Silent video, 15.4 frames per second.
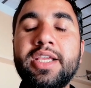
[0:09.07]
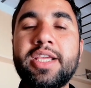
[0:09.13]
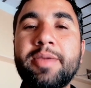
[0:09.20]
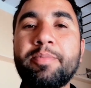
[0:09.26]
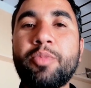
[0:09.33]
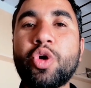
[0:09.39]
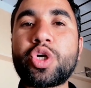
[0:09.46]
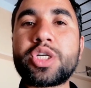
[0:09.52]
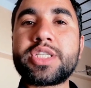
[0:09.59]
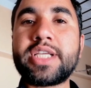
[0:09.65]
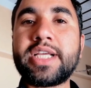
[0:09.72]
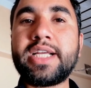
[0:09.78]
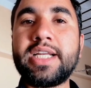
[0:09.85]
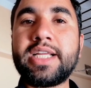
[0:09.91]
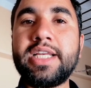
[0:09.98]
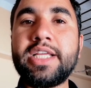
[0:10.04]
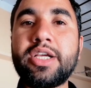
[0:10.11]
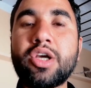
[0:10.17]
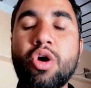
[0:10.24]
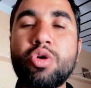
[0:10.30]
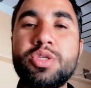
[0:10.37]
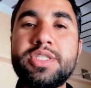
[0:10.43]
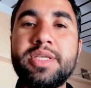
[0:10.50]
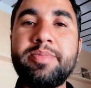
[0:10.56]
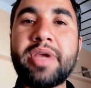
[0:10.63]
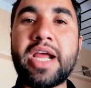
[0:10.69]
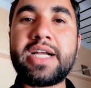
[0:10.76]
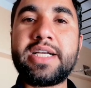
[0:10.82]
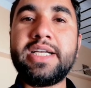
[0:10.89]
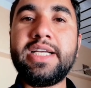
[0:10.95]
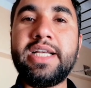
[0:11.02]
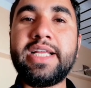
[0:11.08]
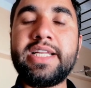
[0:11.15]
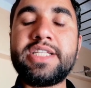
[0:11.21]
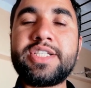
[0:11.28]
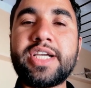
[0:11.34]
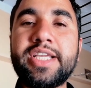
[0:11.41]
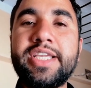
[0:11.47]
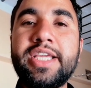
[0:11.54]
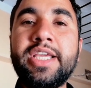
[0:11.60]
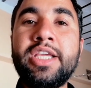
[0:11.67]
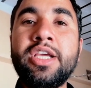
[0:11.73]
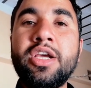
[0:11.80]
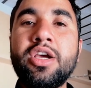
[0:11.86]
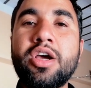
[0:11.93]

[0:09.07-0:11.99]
कि मोटरसाइकिल के लिए कौन सी बैटरी लेनी चाहिए